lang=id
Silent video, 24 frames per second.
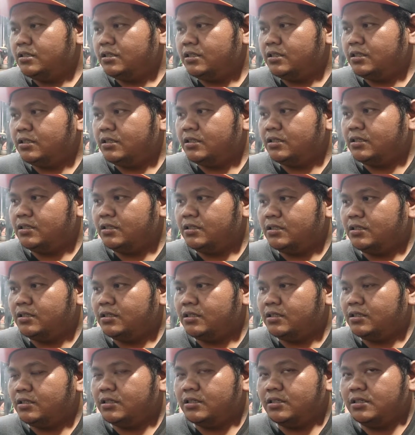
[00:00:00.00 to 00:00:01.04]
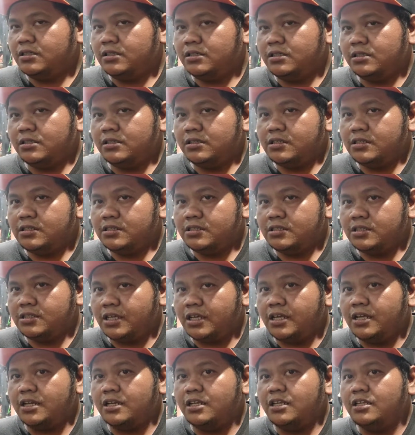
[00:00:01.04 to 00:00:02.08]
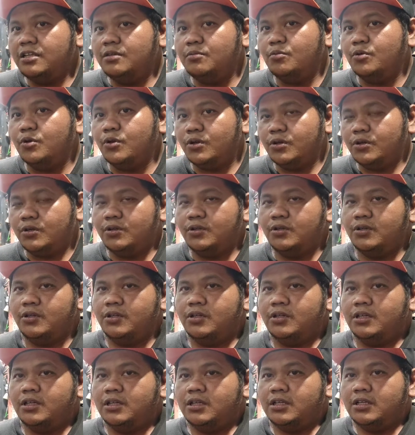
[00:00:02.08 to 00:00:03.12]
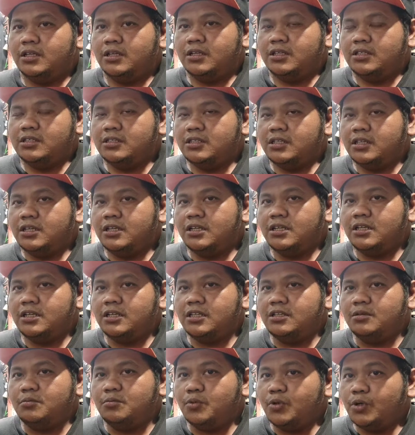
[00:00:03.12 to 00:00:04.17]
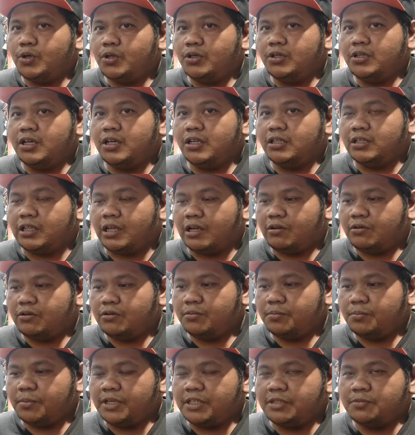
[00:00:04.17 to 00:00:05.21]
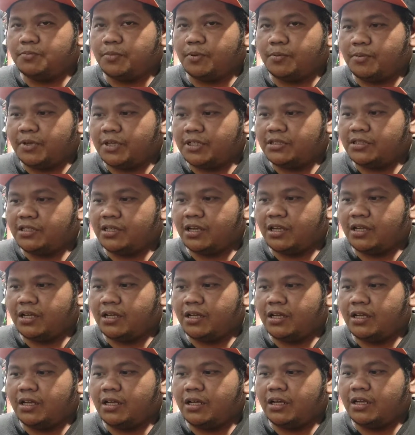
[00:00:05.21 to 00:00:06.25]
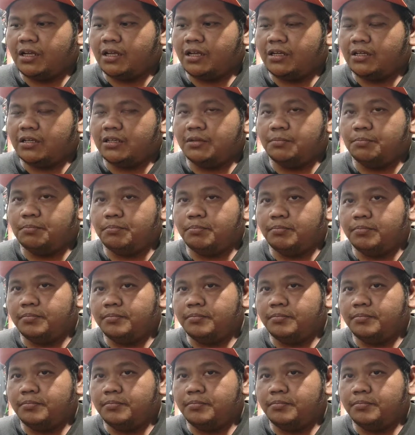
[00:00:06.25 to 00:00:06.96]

eh, sehernya jebol sehernya jebol nggak tahu pas pemasangan